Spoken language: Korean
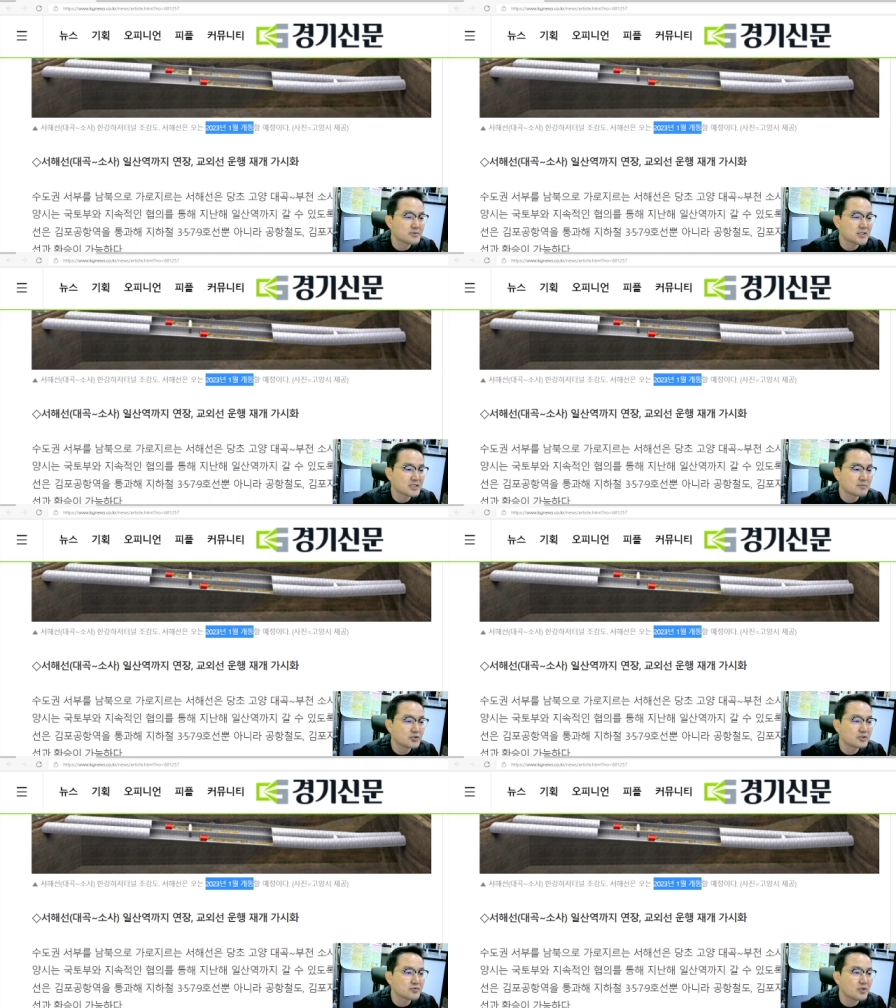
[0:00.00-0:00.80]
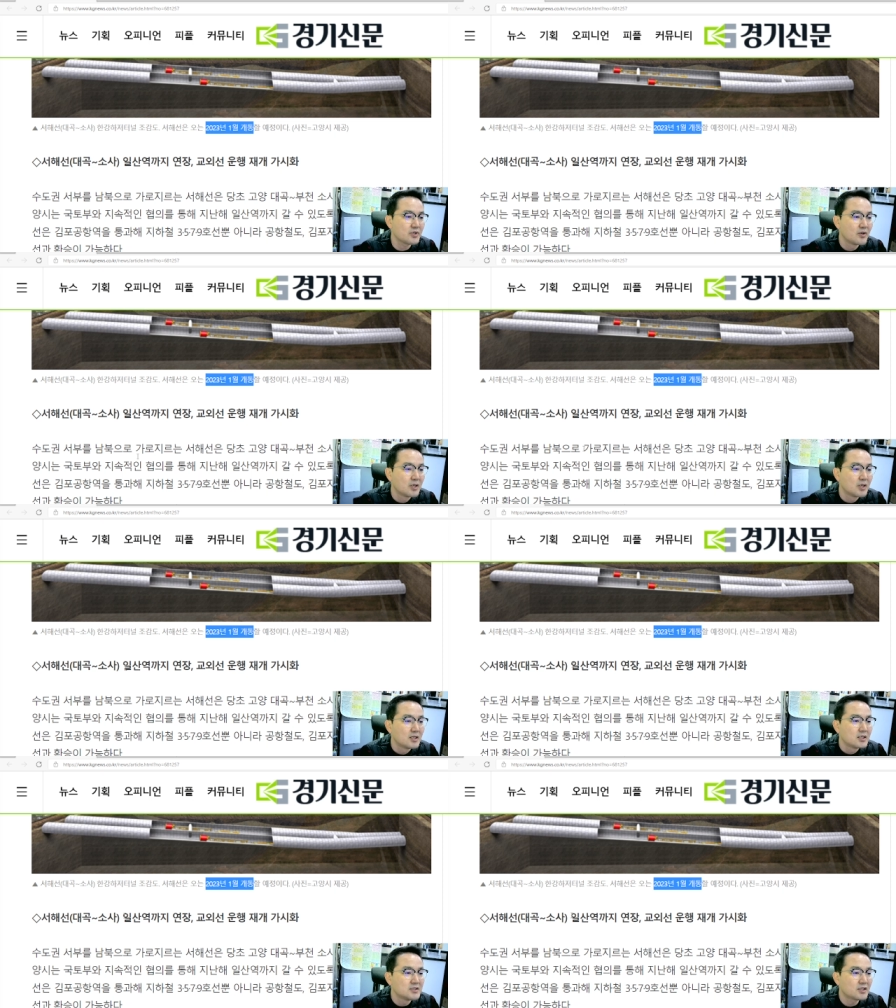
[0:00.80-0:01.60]
다시 한번 드리고요.
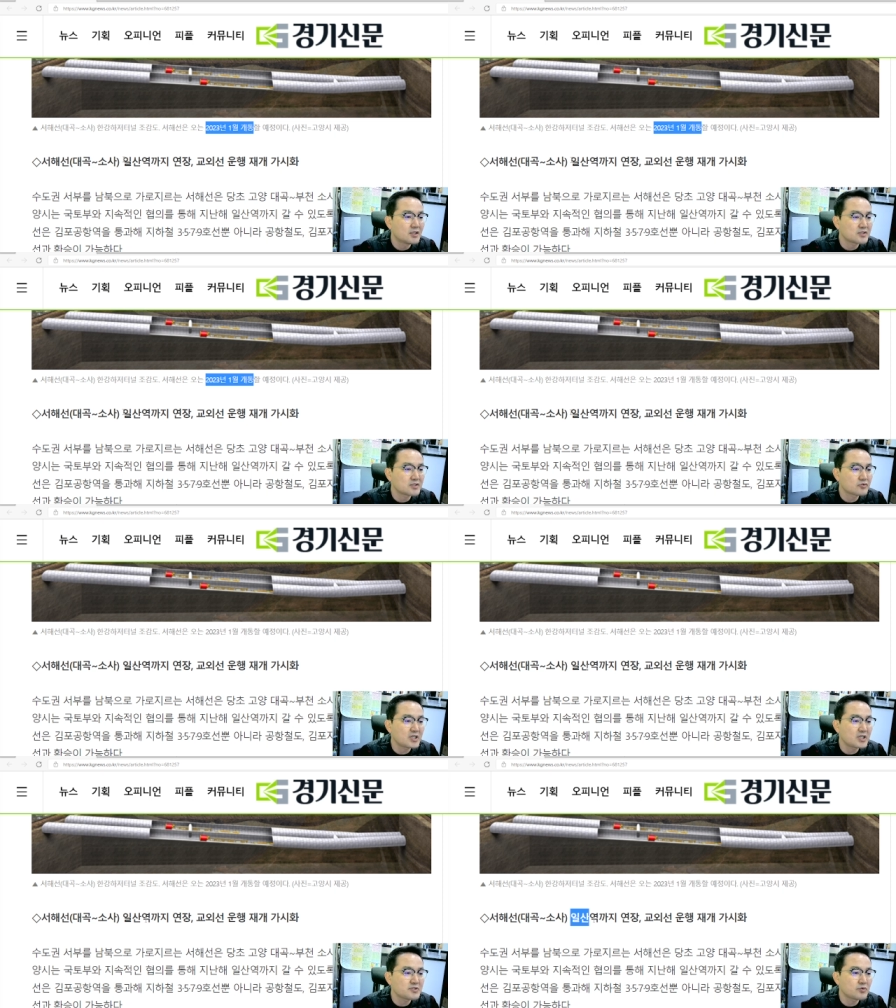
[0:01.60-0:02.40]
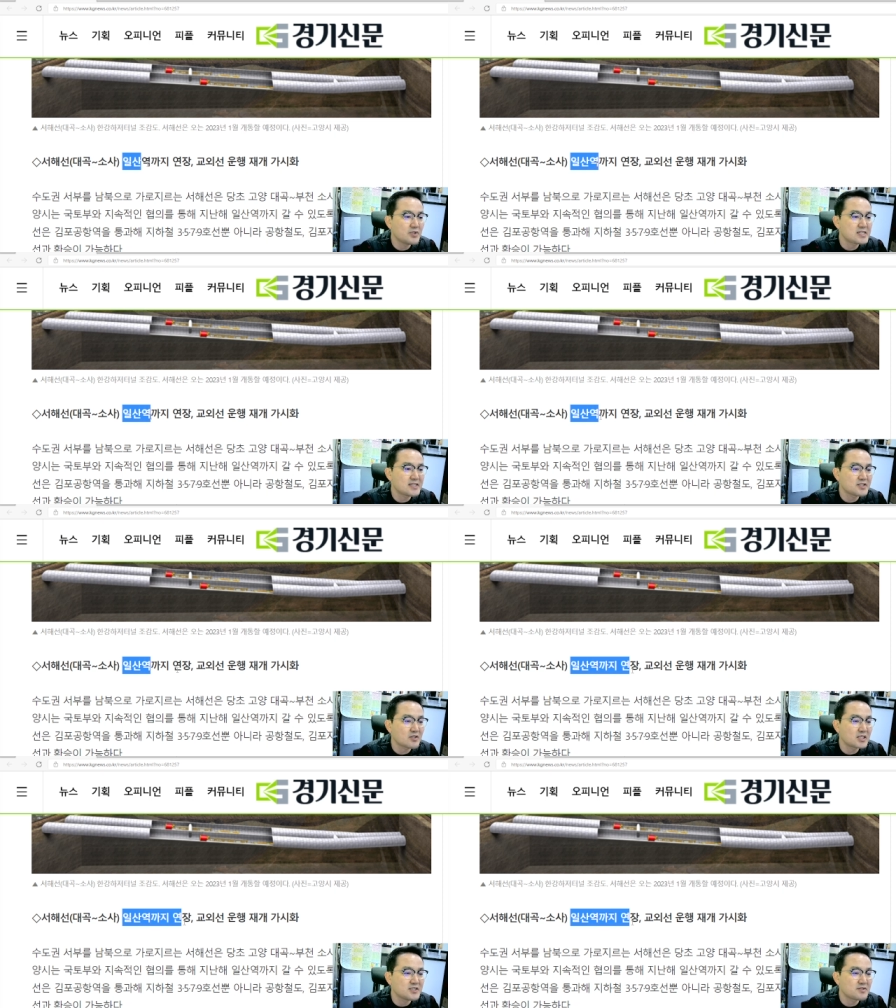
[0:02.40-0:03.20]
여기에서 추가적으로
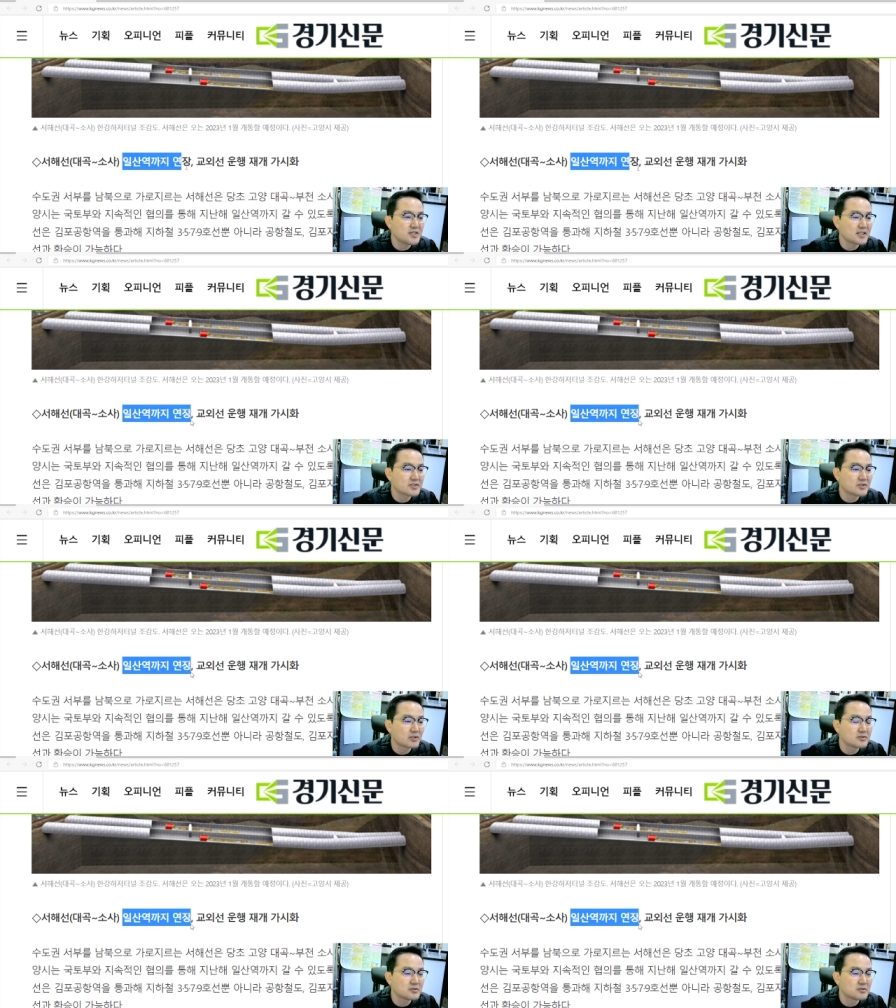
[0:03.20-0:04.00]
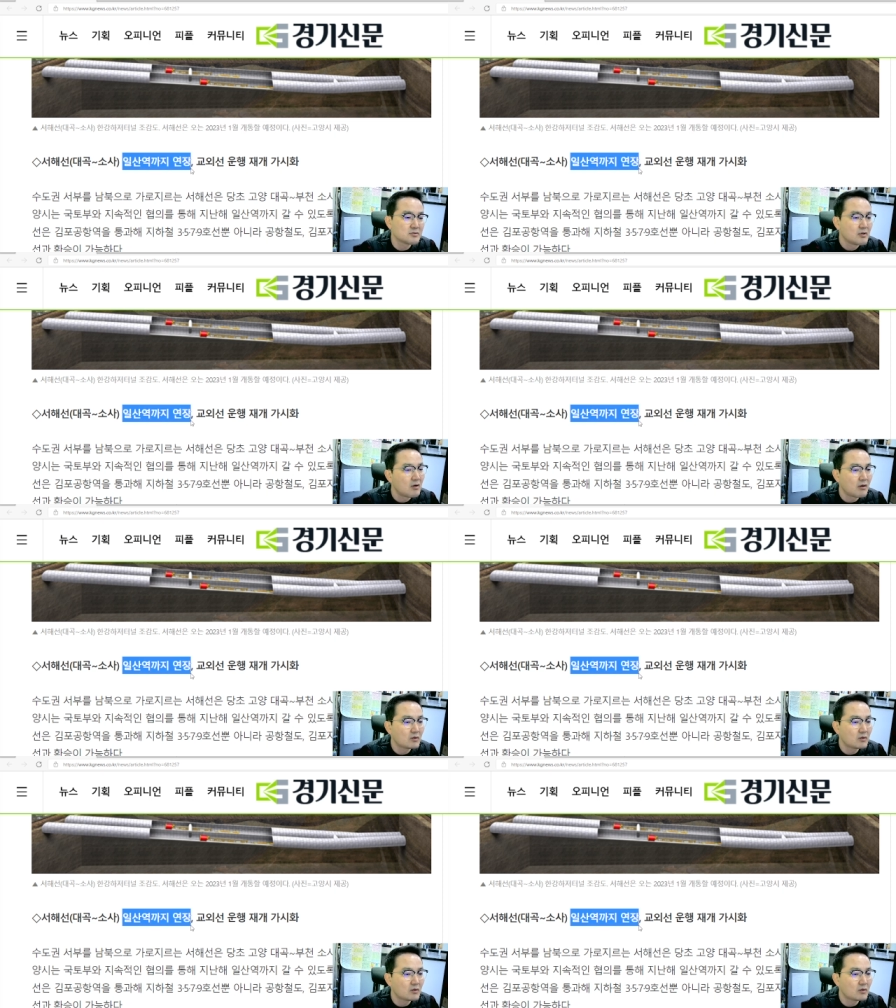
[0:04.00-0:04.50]
일산역까지 연장해서 저는 어,